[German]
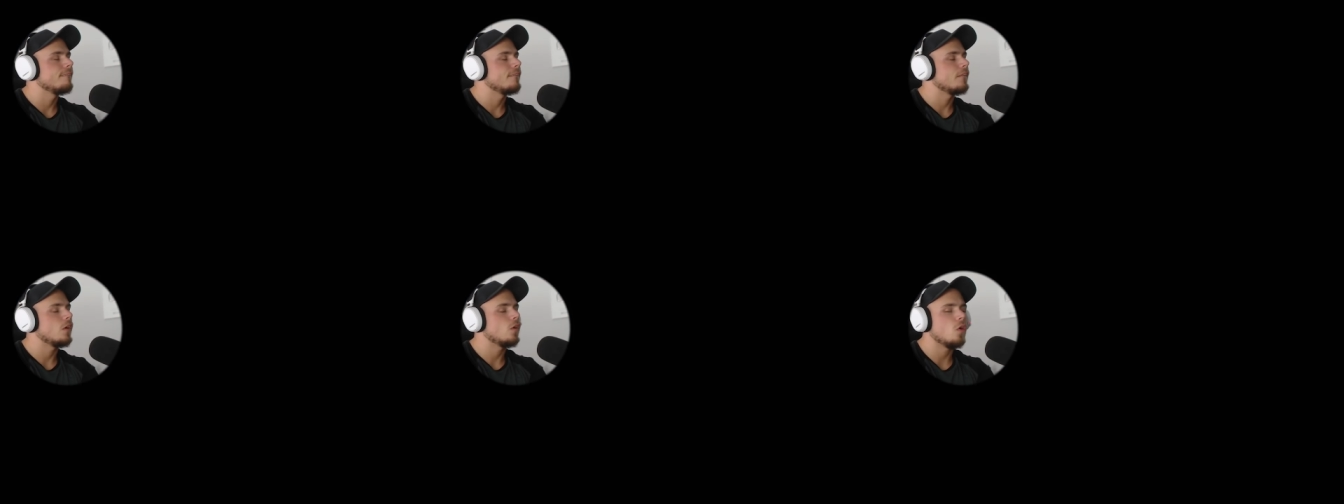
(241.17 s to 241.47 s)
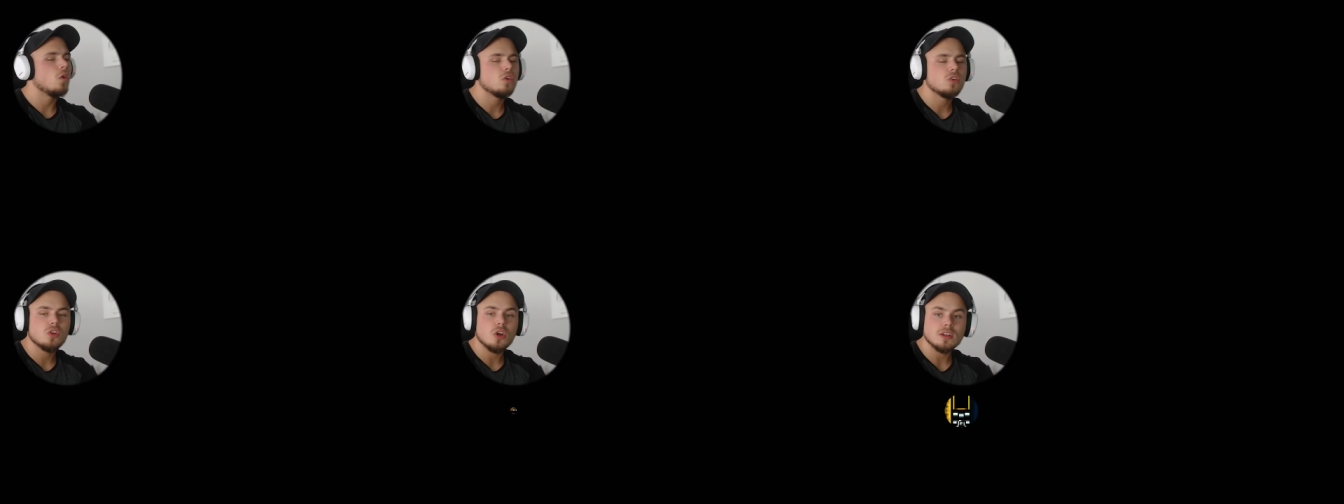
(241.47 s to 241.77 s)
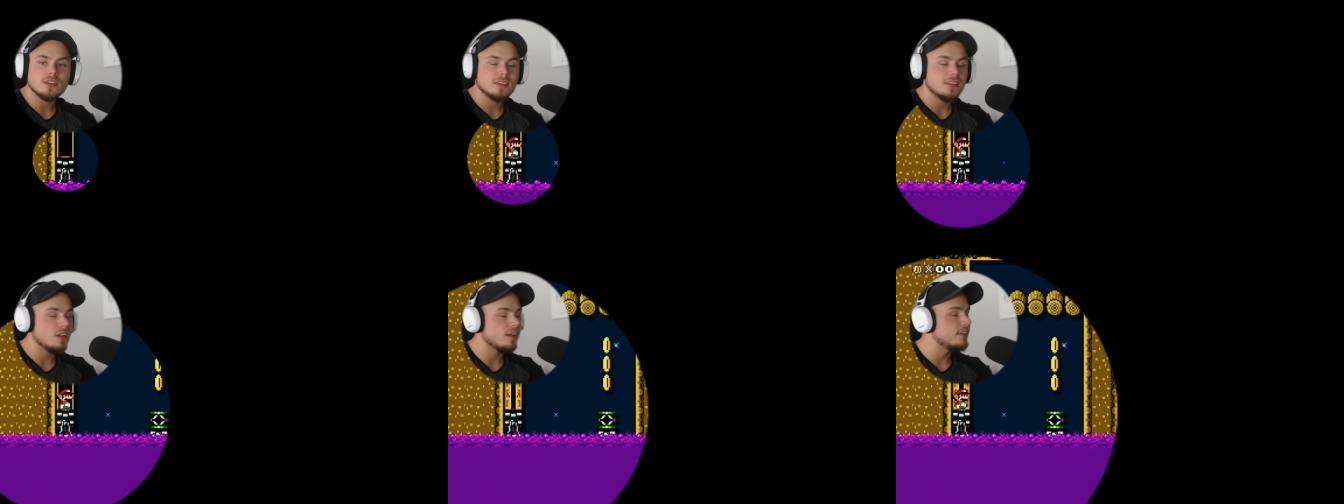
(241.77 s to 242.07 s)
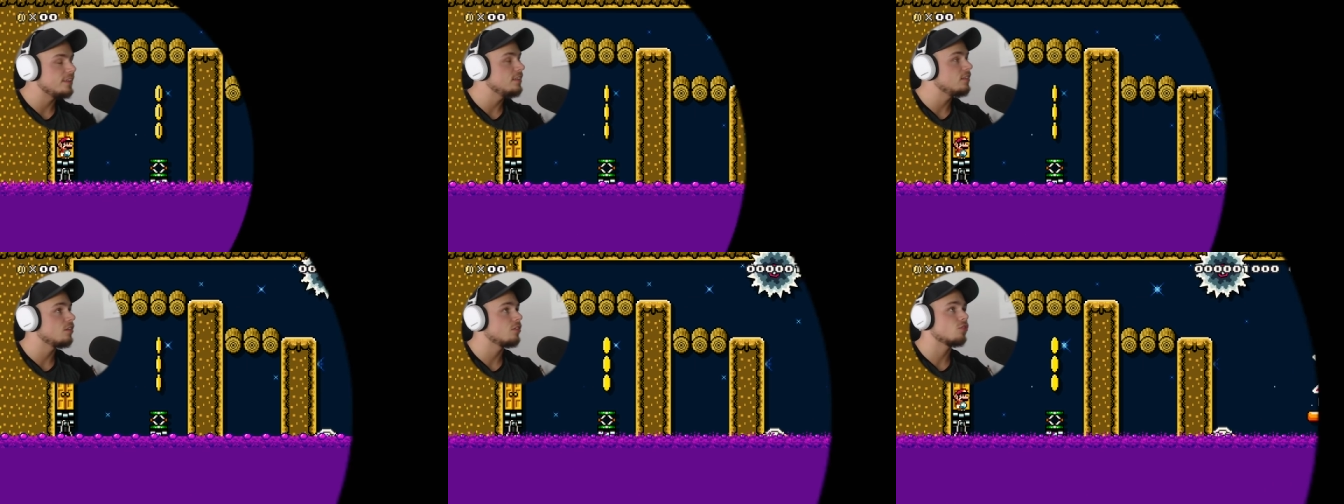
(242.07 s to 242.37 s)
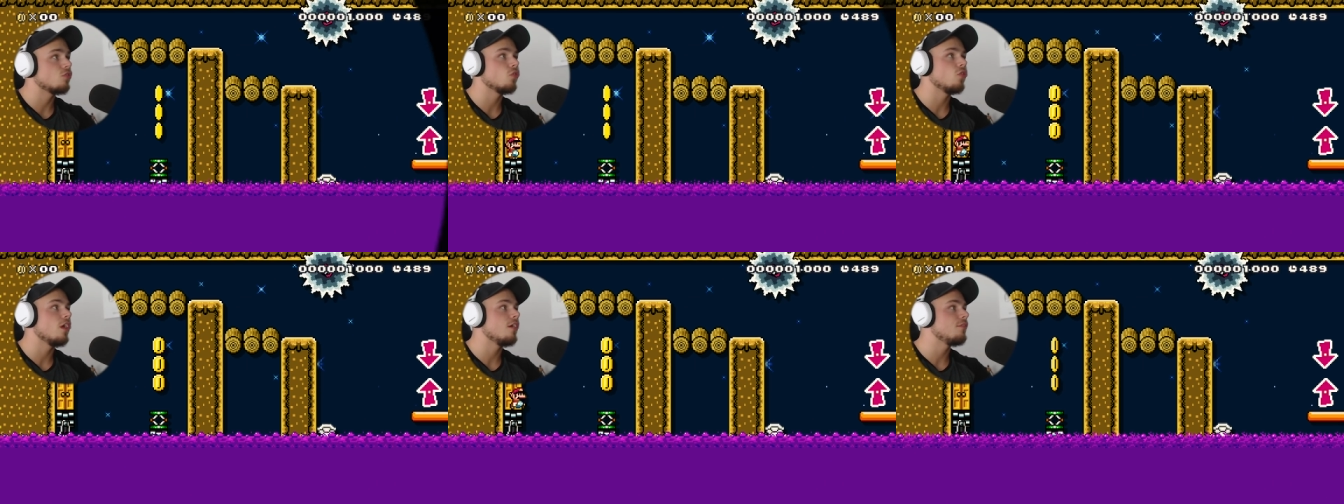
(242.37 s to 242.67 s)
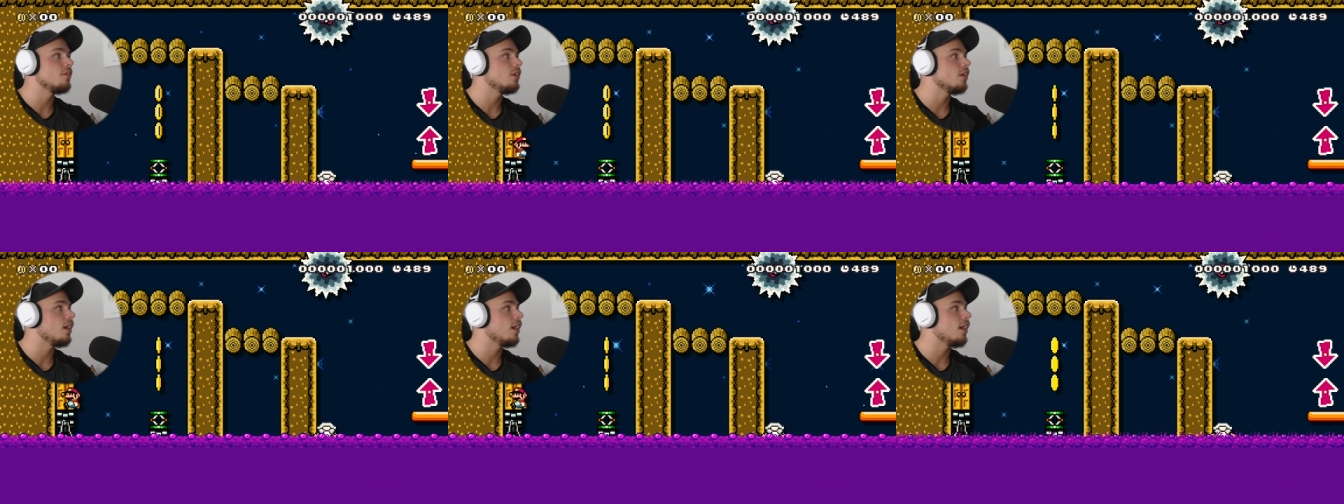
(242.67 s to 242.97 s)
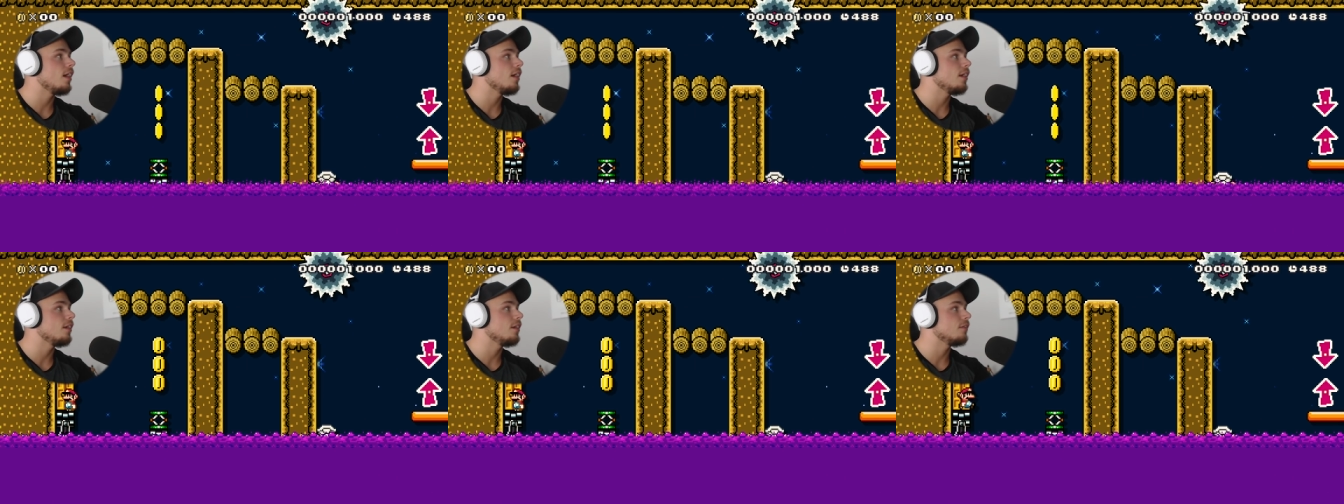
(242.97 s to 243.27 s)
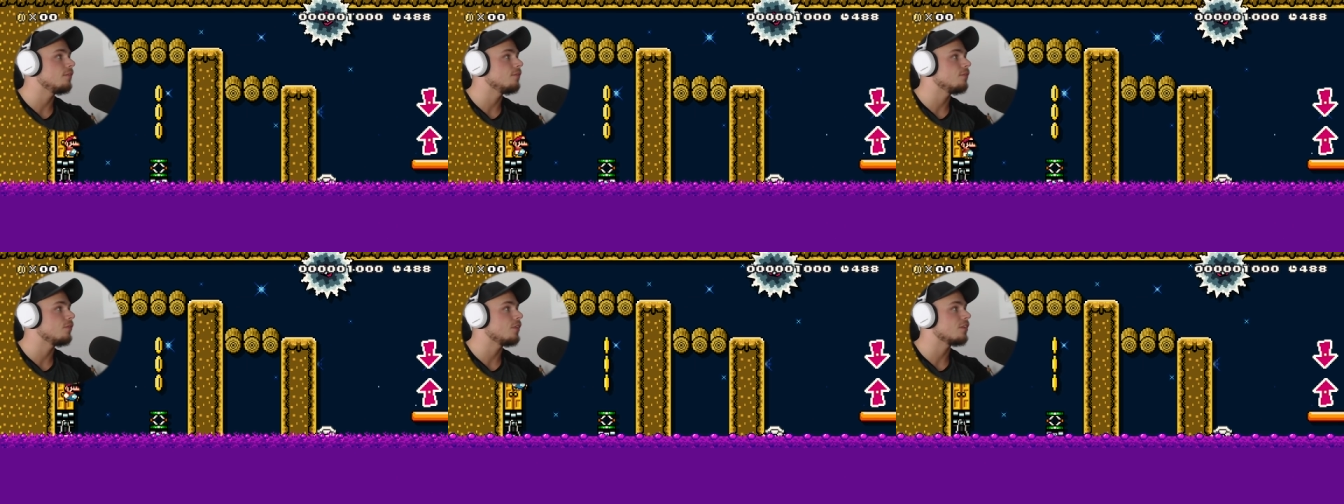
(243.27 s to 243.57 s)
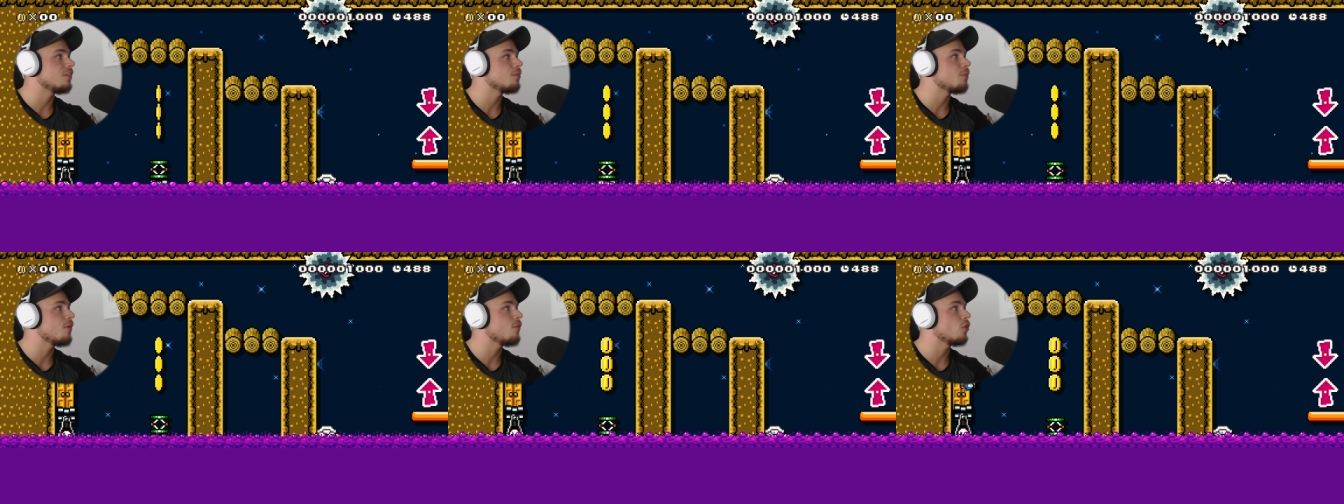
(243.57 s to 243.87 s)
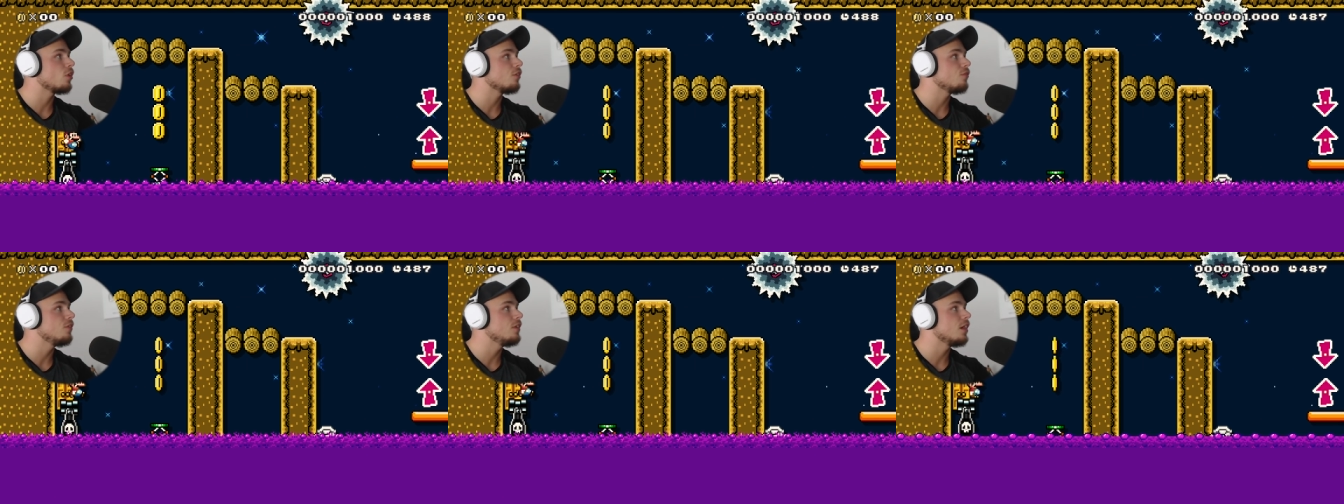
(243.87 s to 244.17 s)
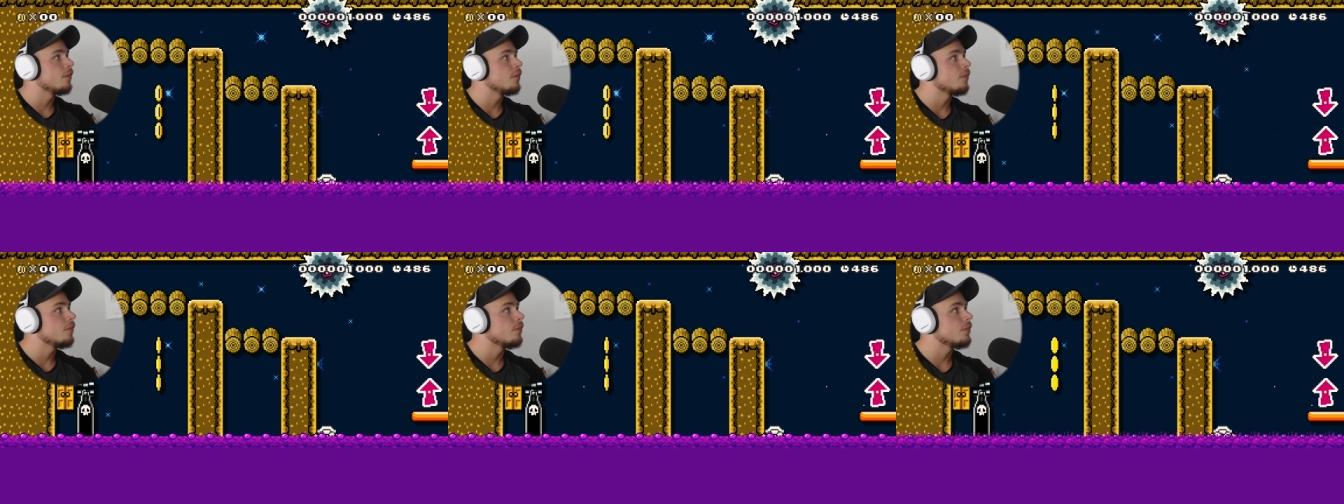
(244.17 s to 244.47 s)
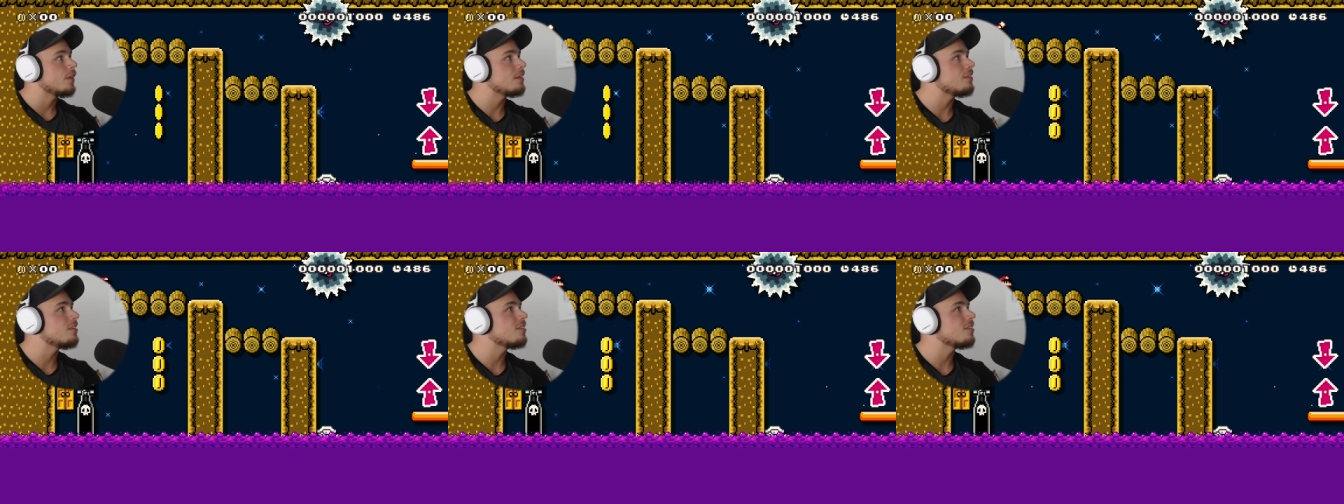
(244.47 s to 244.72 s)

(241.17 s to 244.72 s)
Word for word: Oh Gott, dieses Troll-Level. Ey, das ist mal wirklich wieder... Das ist